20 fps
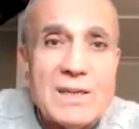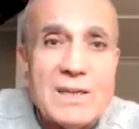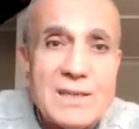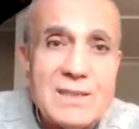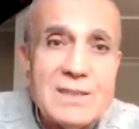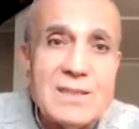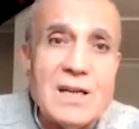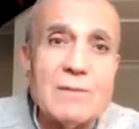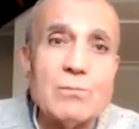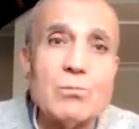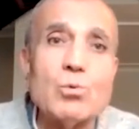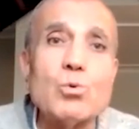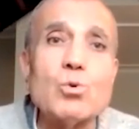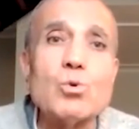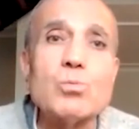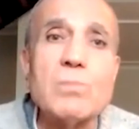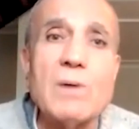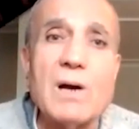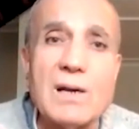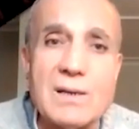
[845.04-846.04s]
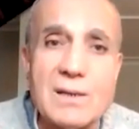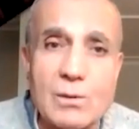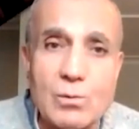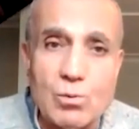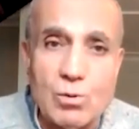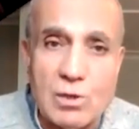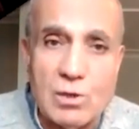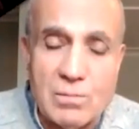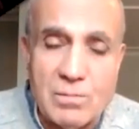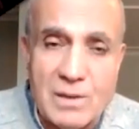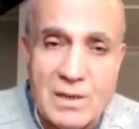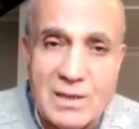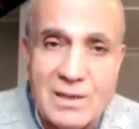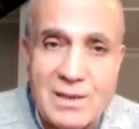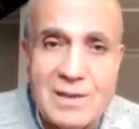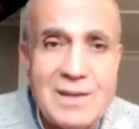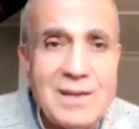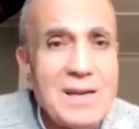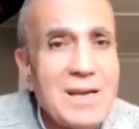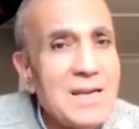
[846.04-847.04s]
iki taraf da unutma hakkını
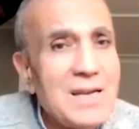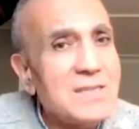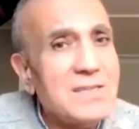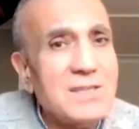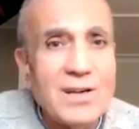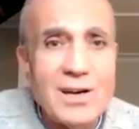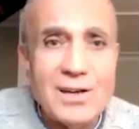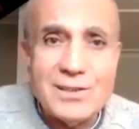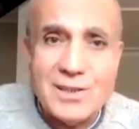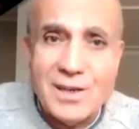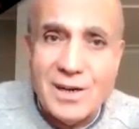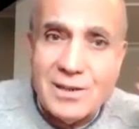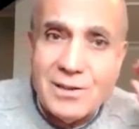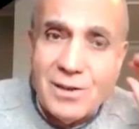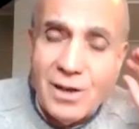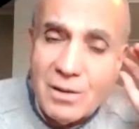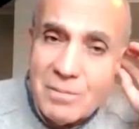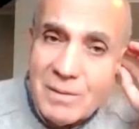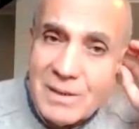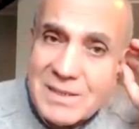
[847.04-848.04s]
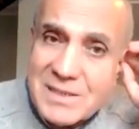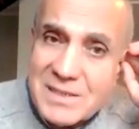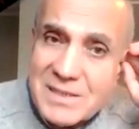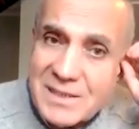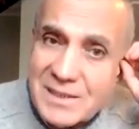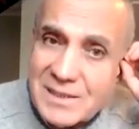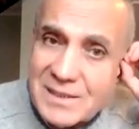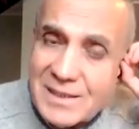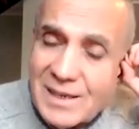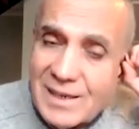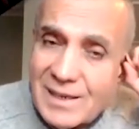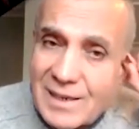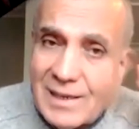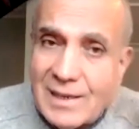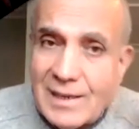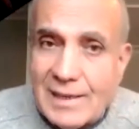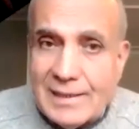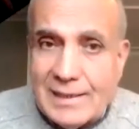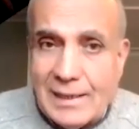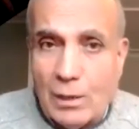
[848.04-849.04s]
kullanmalı. Eski hatıraları kalmalı zihninde.
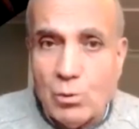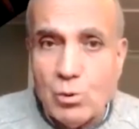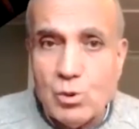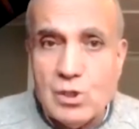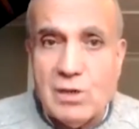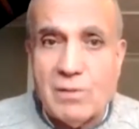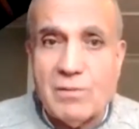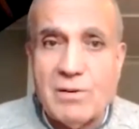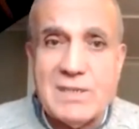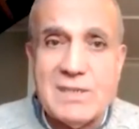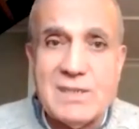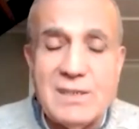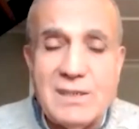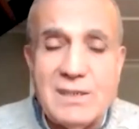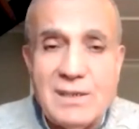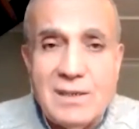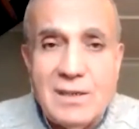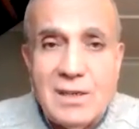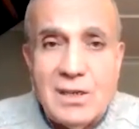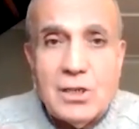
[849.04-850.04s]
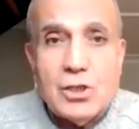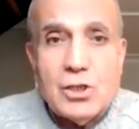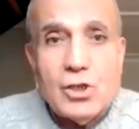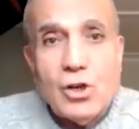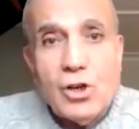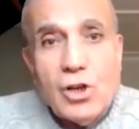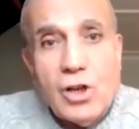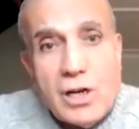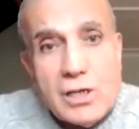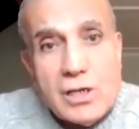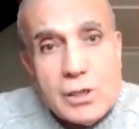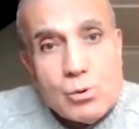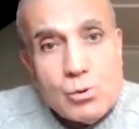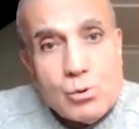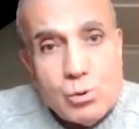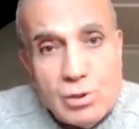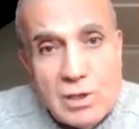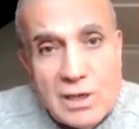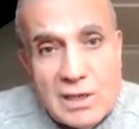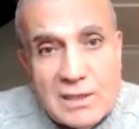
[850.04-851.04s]
Yani o savaşı yıllarca
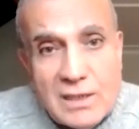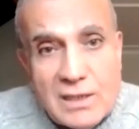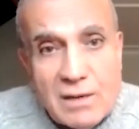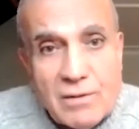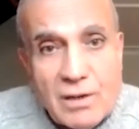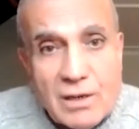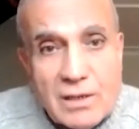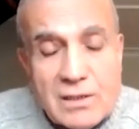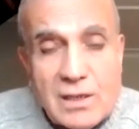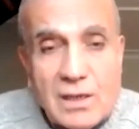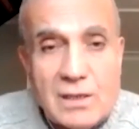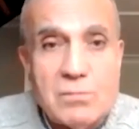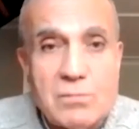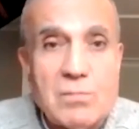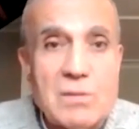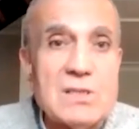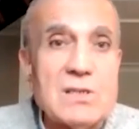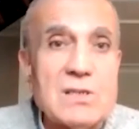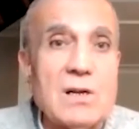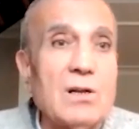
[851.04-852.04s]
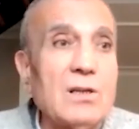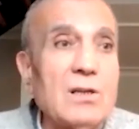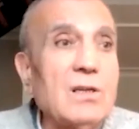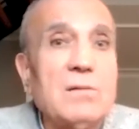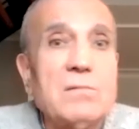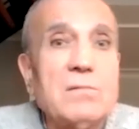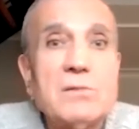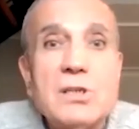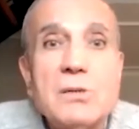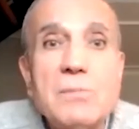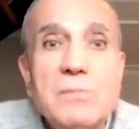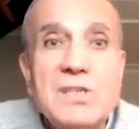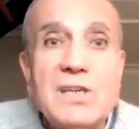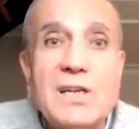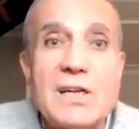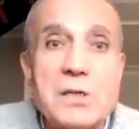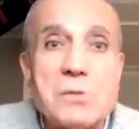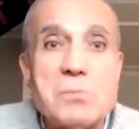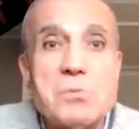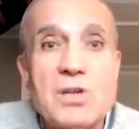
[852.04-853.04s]
sürdürenler var. Yani mesela aradan 20
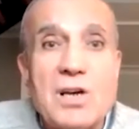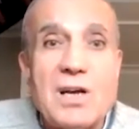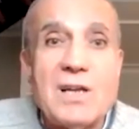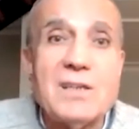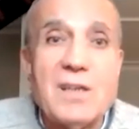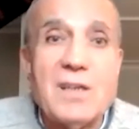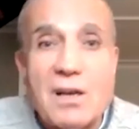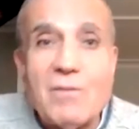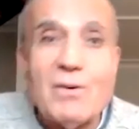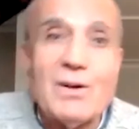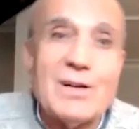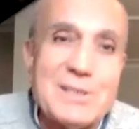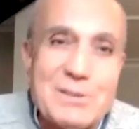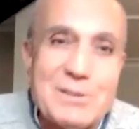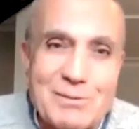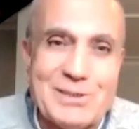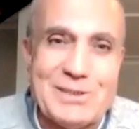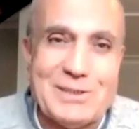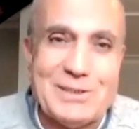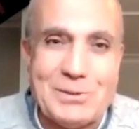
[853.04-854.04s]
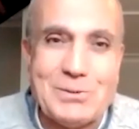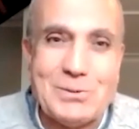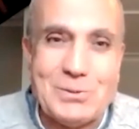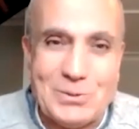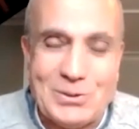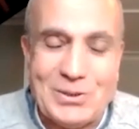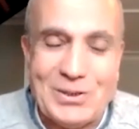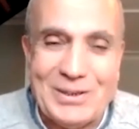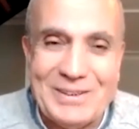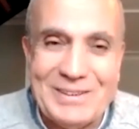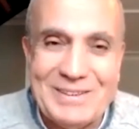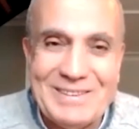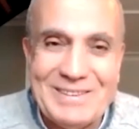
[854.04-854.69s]
sene geçmiş halen nafaka savaşları sürüyor.